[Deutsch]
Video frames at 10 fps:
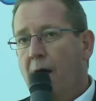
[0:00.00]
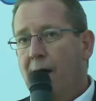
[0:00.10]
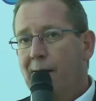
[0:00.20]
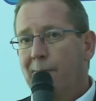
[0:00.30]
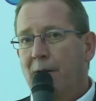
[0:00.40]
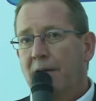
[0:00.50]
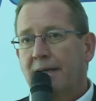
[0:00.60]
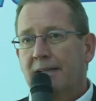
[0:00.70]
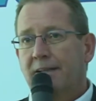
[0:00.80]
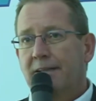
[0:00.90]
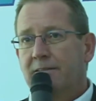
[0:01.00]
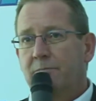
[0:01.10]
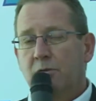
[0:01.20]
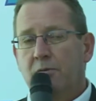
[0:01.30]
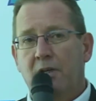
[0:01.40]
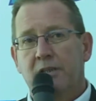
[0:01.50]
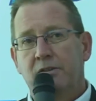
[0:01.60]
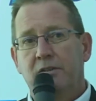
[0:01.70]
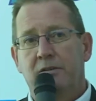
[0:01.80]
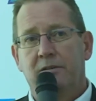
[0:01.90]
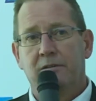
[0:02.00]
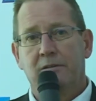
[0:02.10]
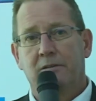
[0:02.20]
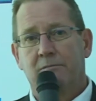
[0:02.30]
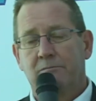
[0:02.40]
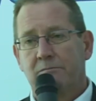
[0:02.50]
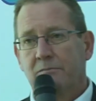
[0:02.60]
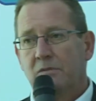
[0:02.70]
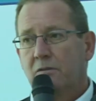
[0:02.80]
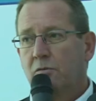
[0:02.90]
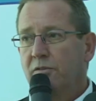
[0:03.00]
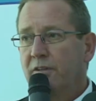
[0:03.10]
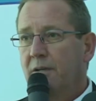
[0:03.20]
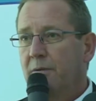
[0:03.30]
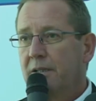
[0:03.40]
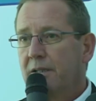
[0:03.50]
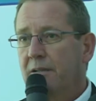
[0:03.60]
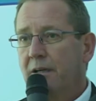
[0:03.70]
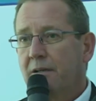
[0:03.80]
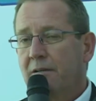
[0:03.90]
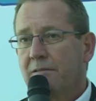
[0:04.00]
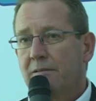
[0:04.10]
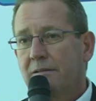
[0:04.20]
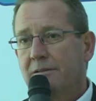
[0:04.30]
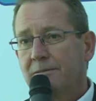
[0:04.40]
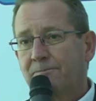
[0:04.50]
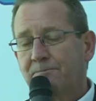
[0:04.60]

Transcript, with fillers: Ähm, andererseits muss man vielleicht nicht ähm, zu sehr mit der Kritik ähm,